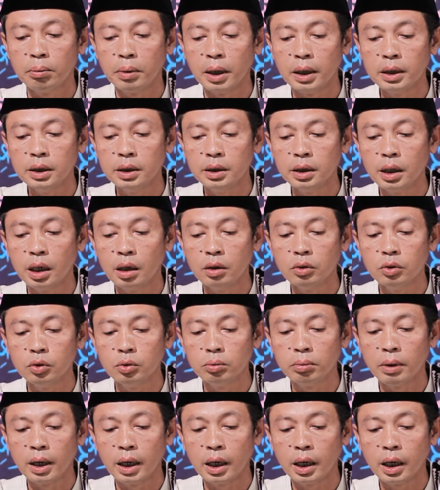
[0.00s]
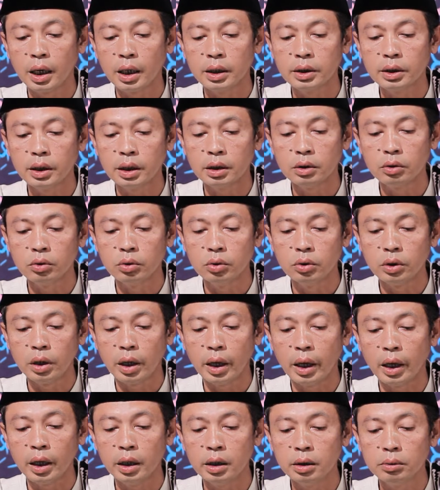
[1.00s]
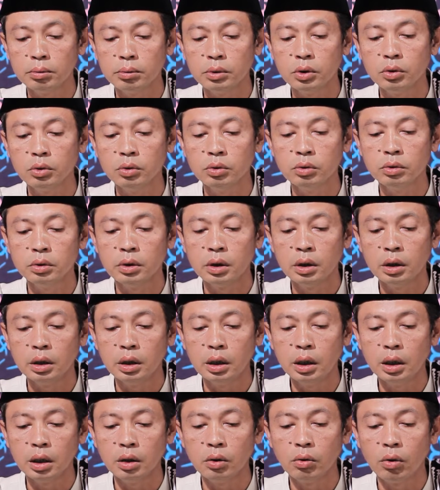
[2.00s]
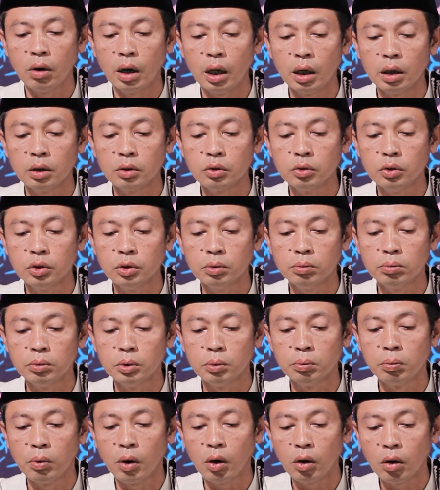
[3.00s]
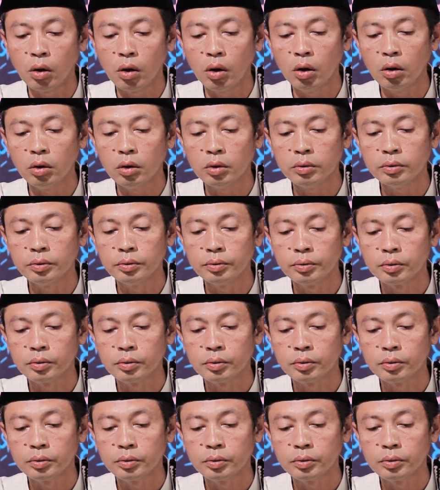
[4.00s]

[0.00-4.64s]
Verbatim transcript: fa innahu mangkasatuhune ilmu iku alkut pokok